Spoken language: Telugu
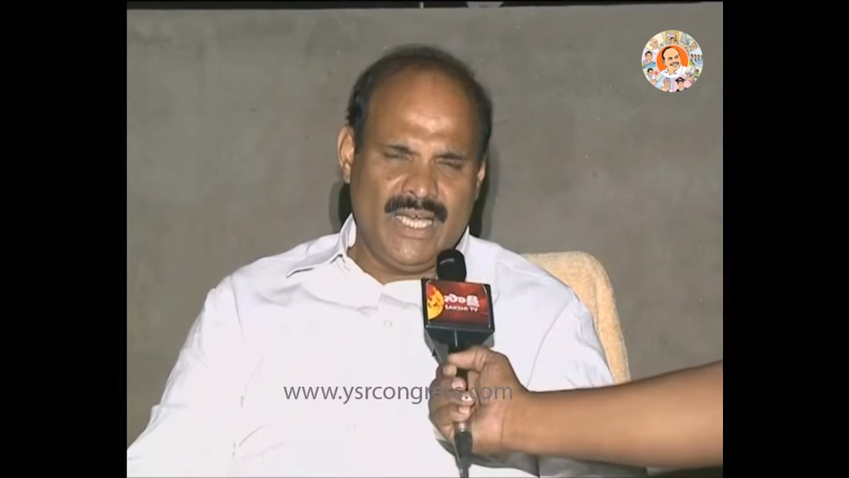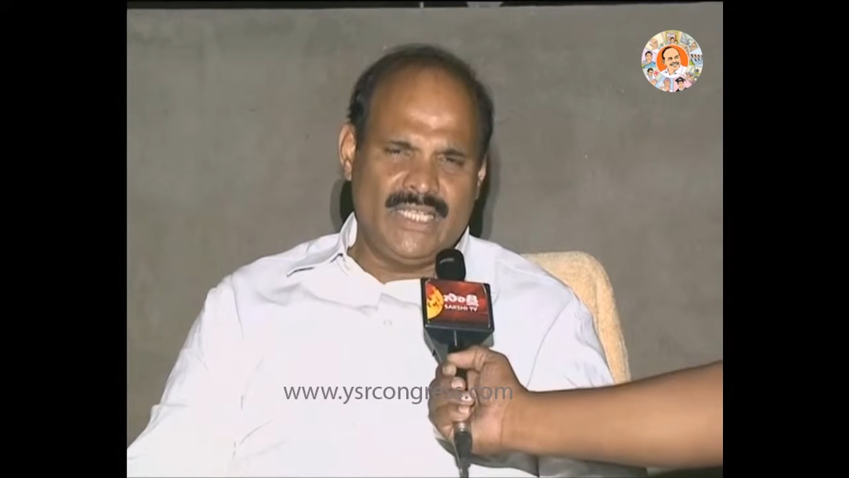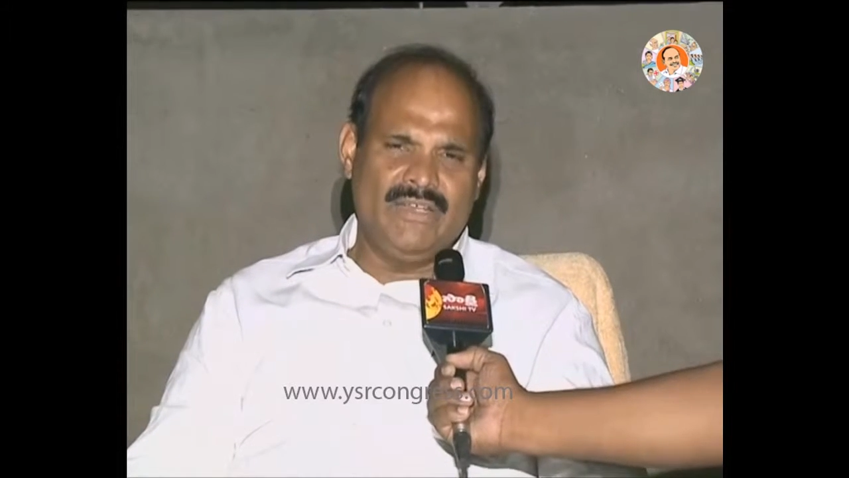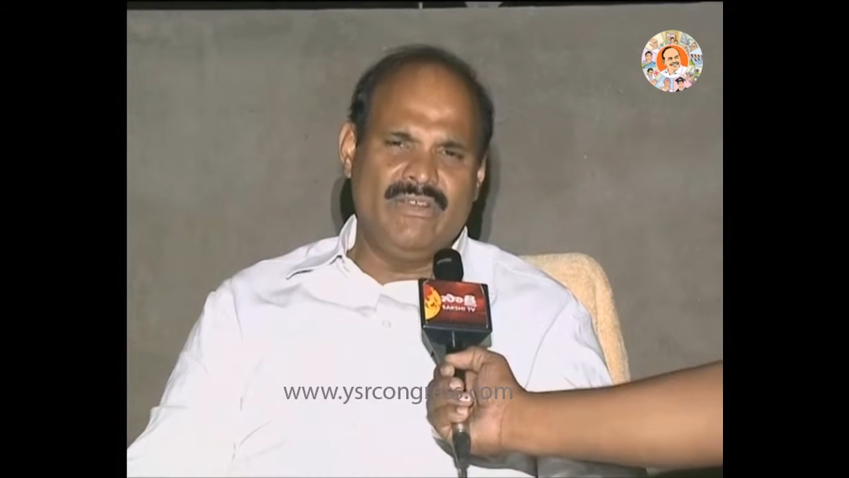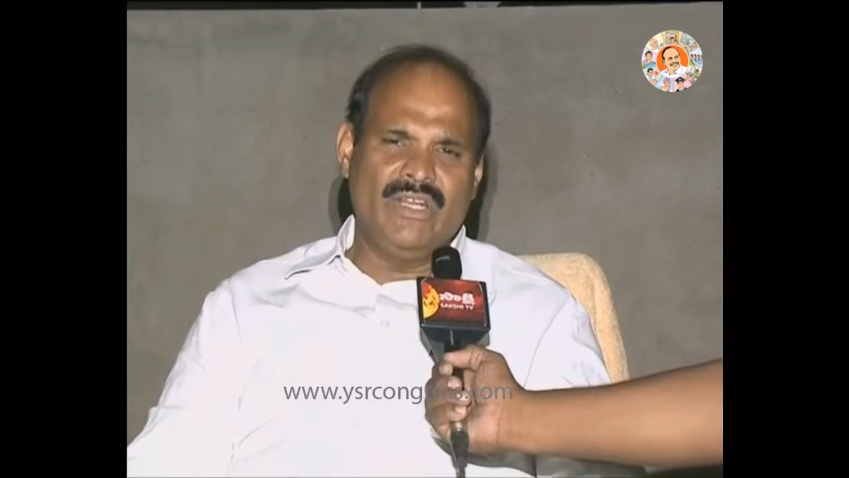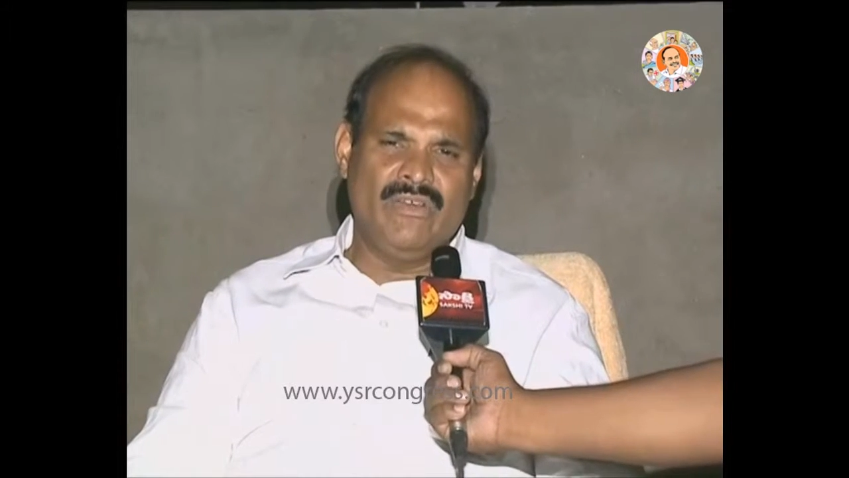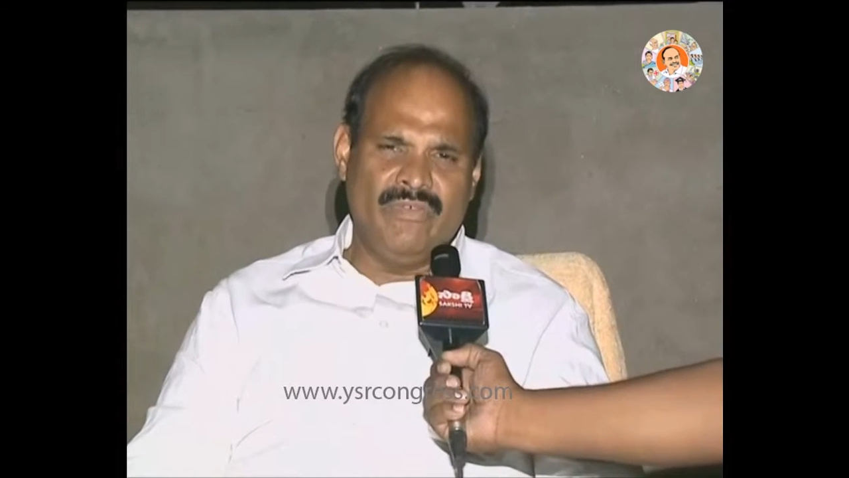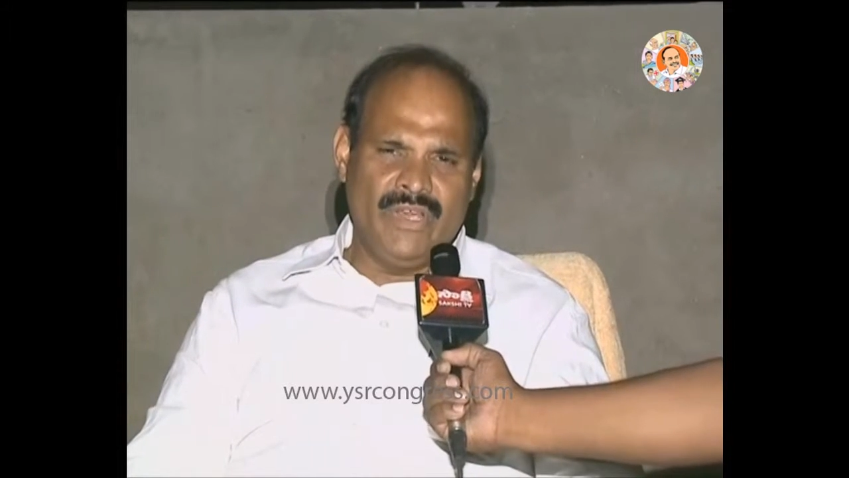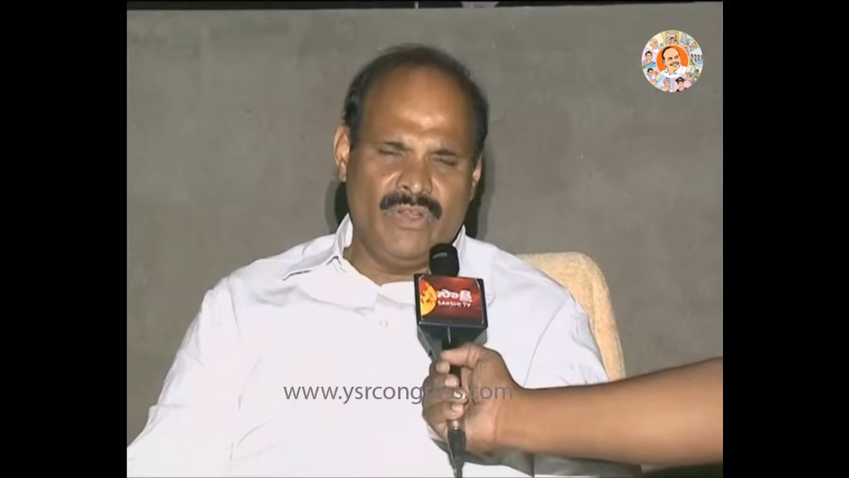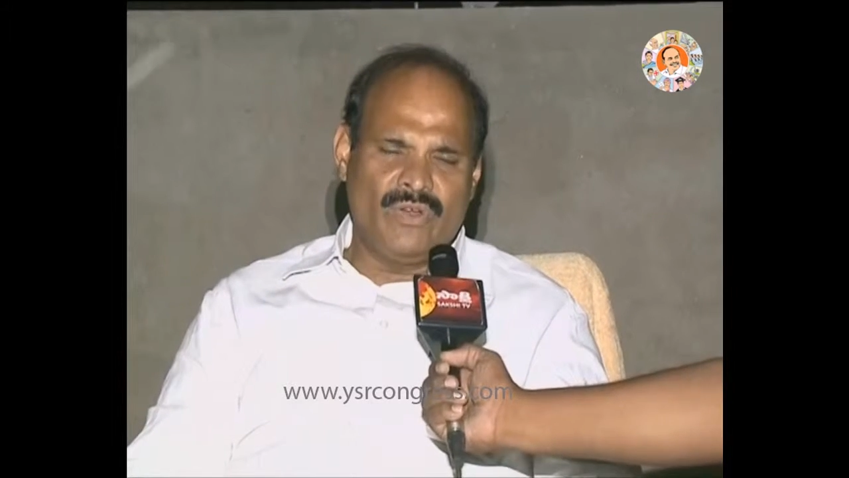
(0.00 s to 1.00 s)
అదేమన్నా
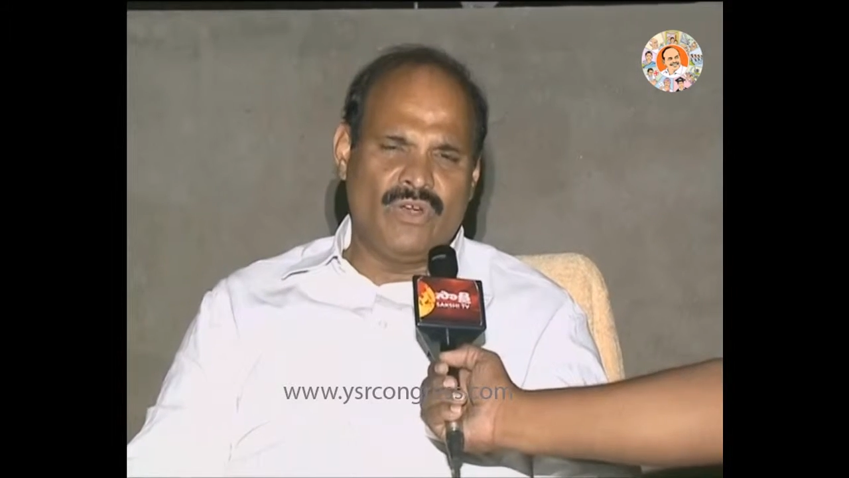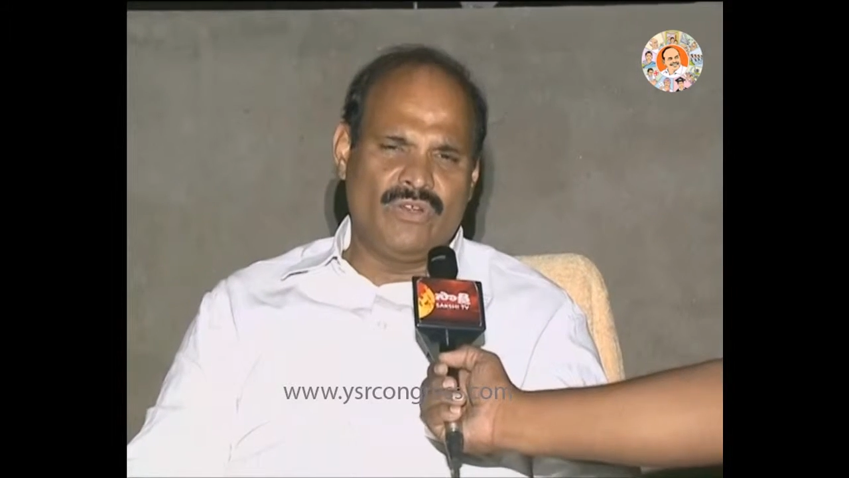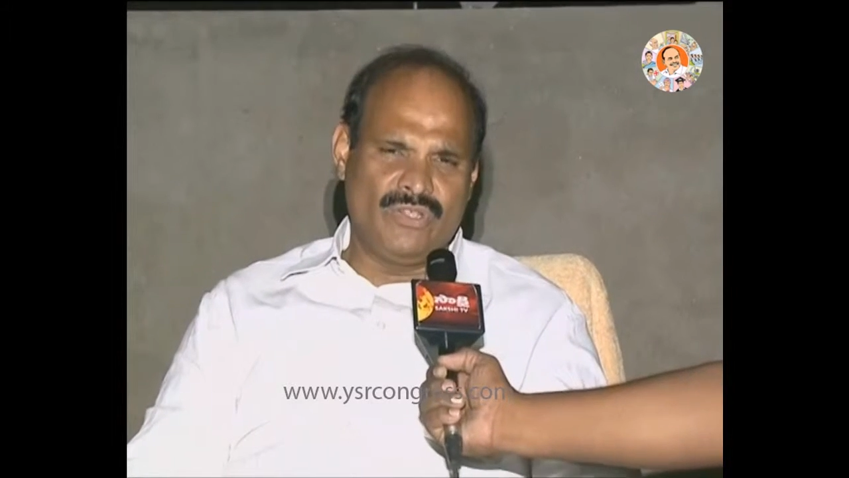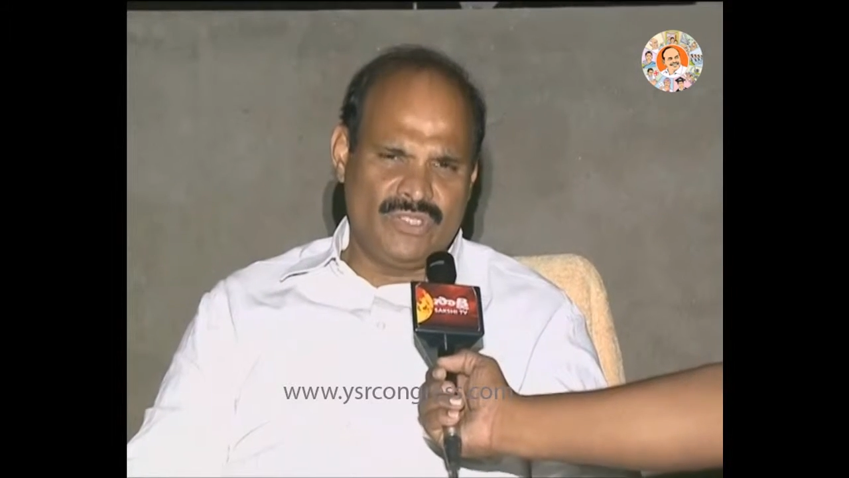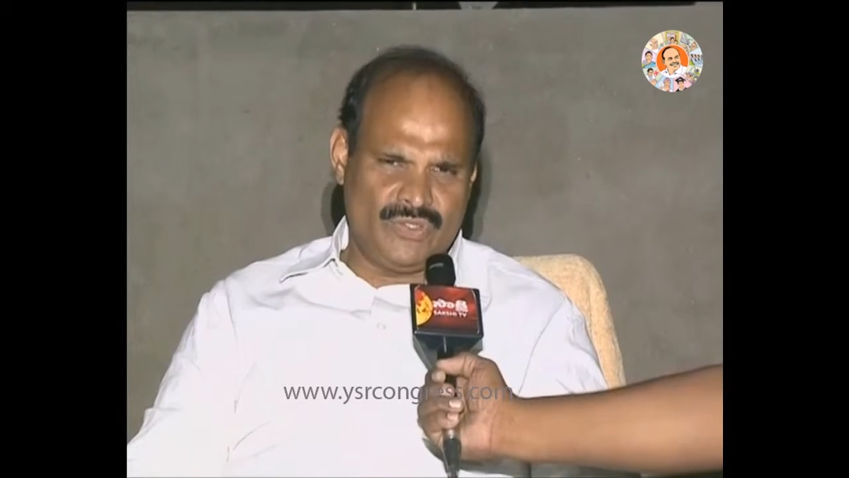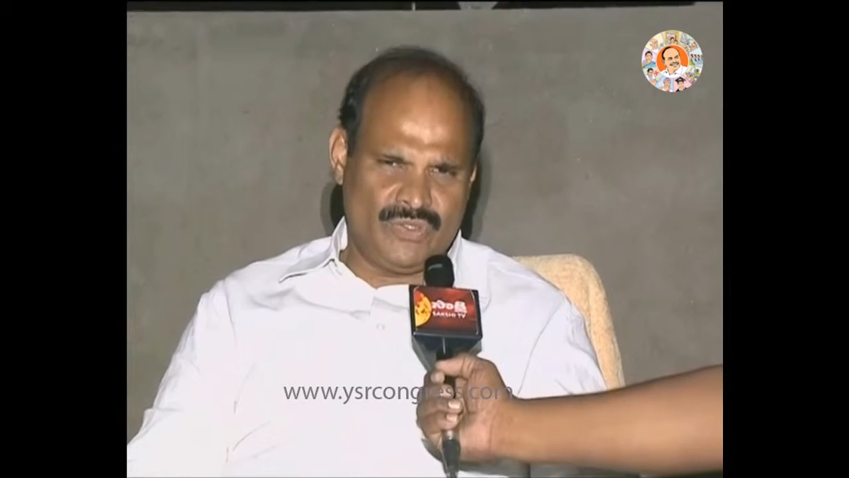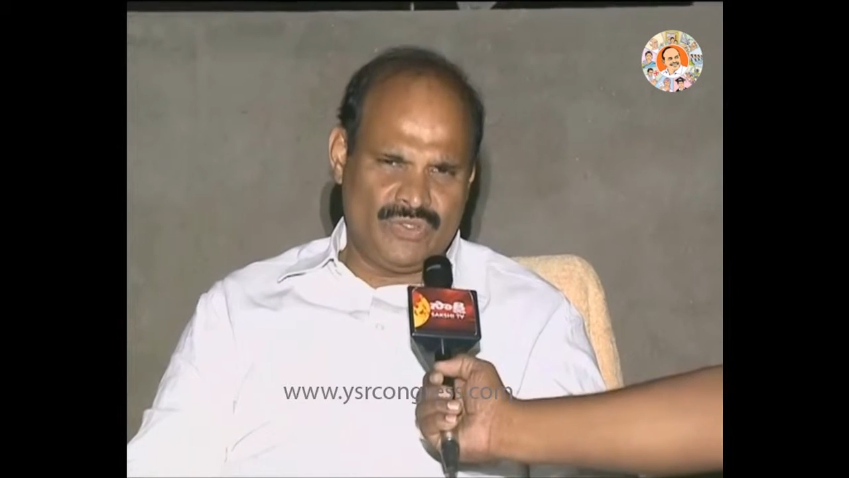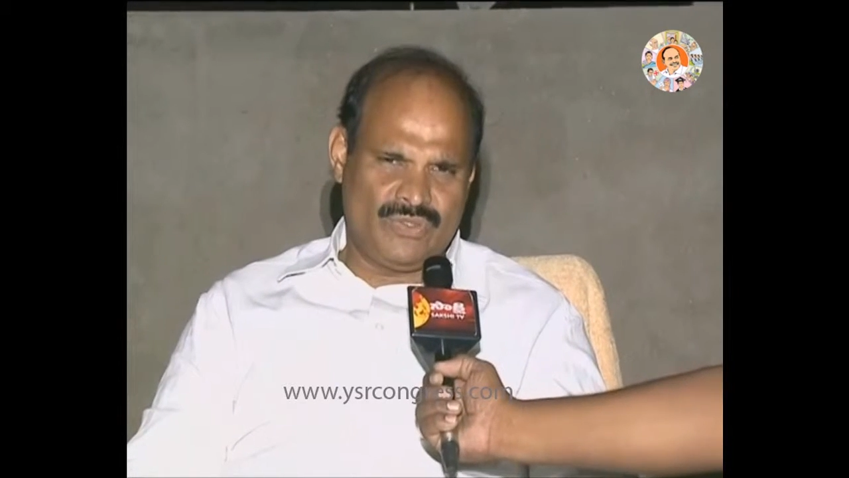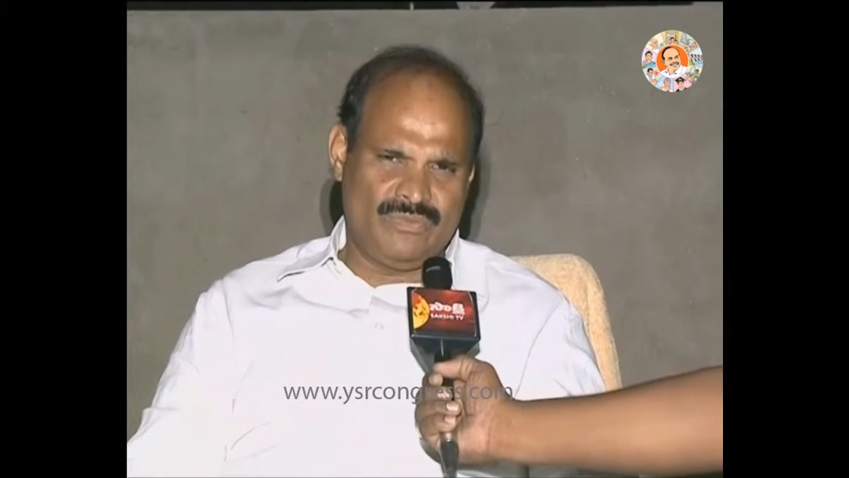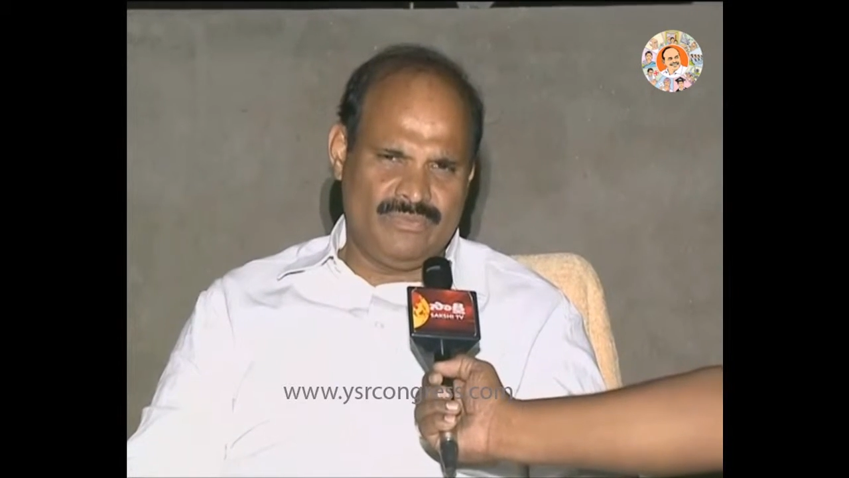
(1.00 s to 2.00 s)
వేరే కోణం నుంచి
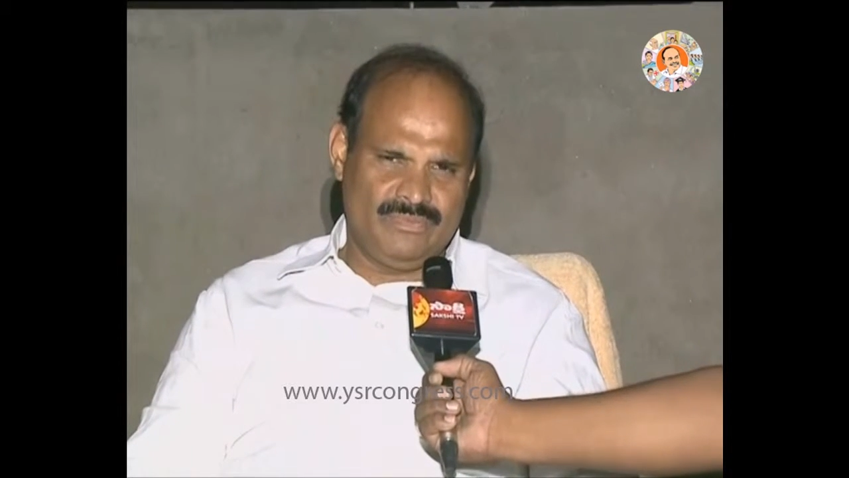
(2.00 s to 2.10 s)
చూడొచ్చు